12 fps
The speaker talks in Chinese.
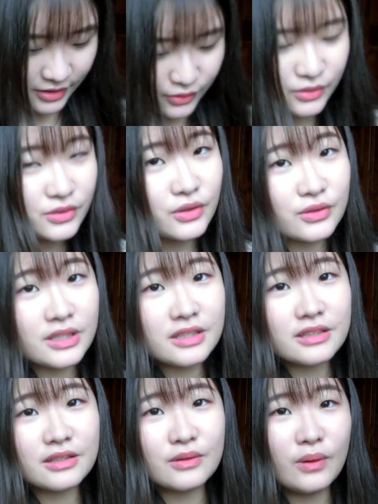因为冬
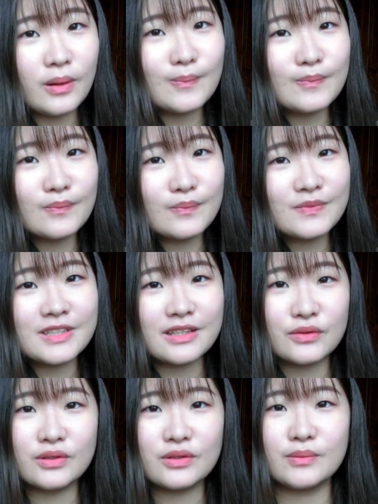天的话上
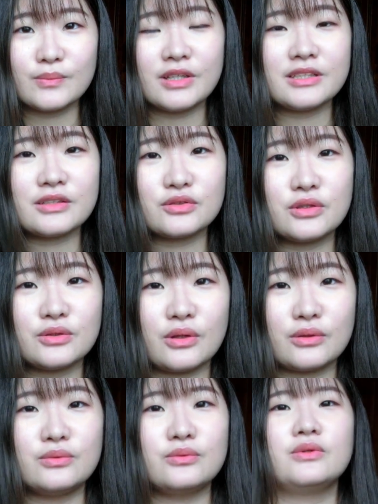体有点不太想穿短
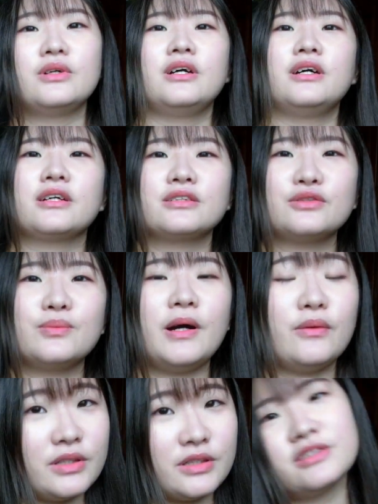裤，可是又
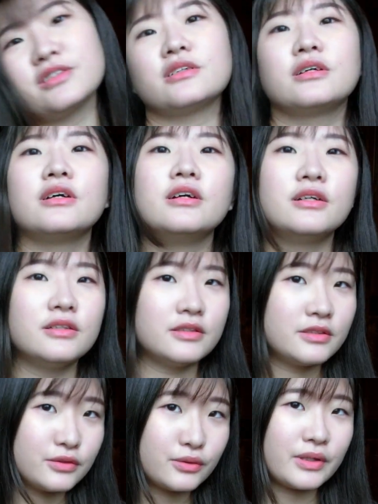怕会很热，
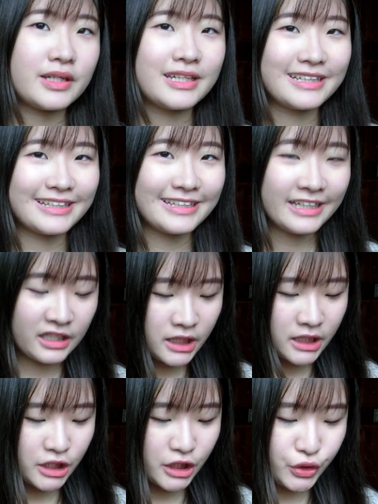对。
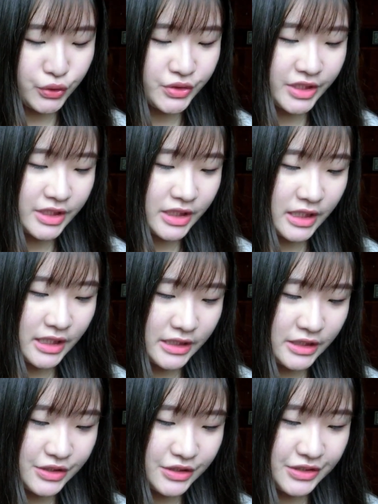然后接下
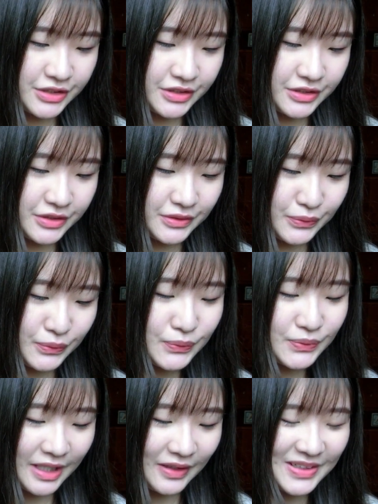来是一个
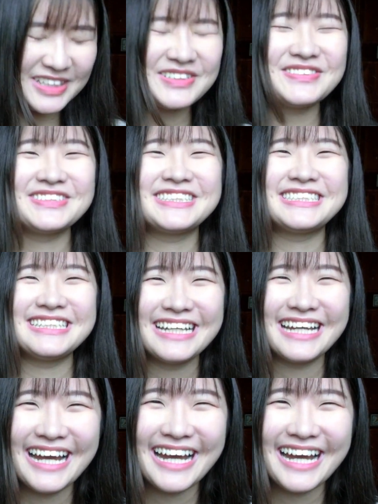护腰跟护膝。